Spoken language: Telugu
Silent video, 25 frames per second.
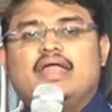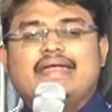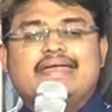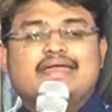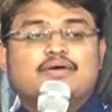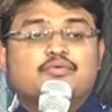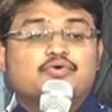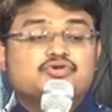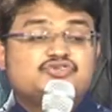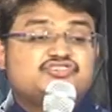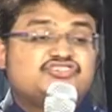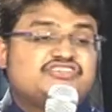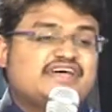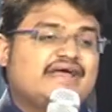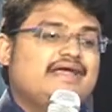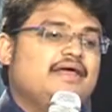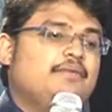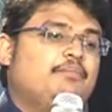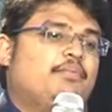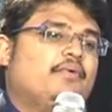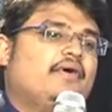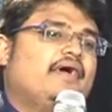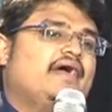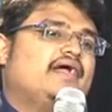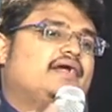నీవు
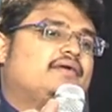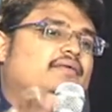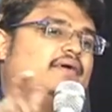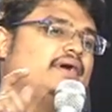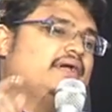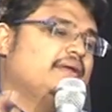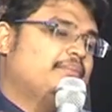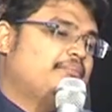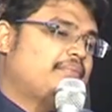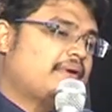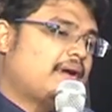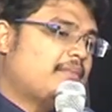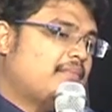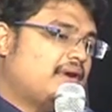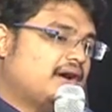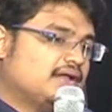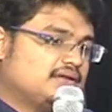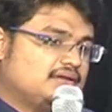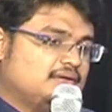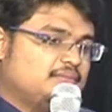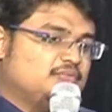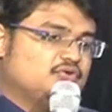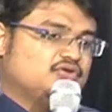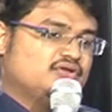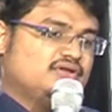చెడిపోయేటువంటి
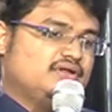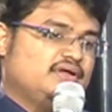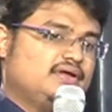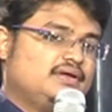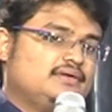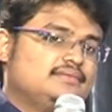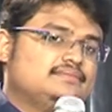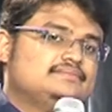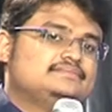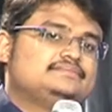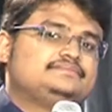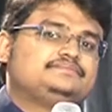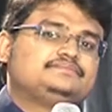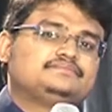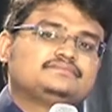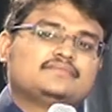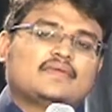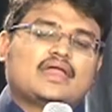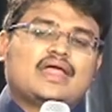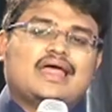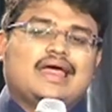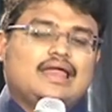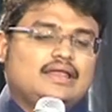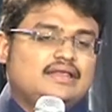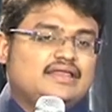ప్రమాదం ఉంది
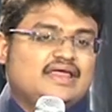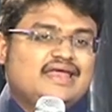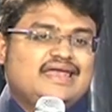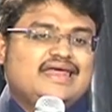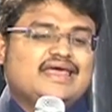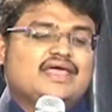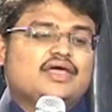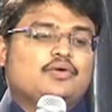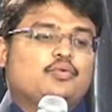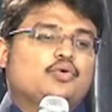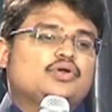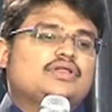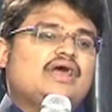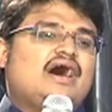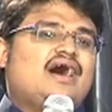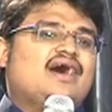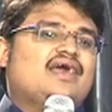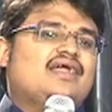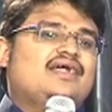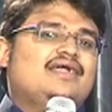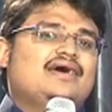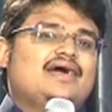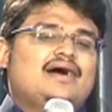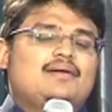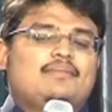దీనికి
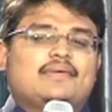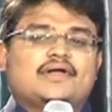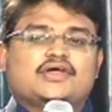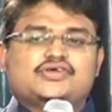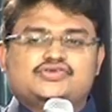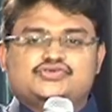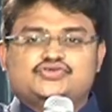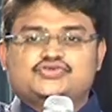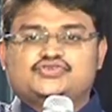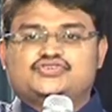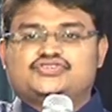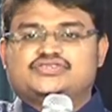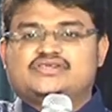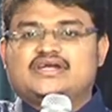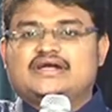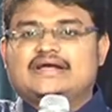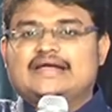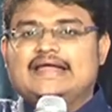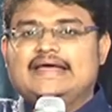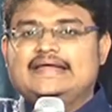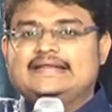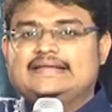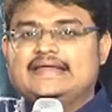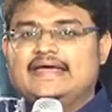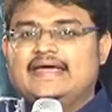ఉదాహరణగా మనం
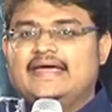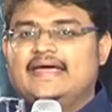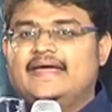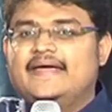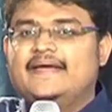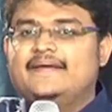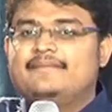చూసినట్లయితే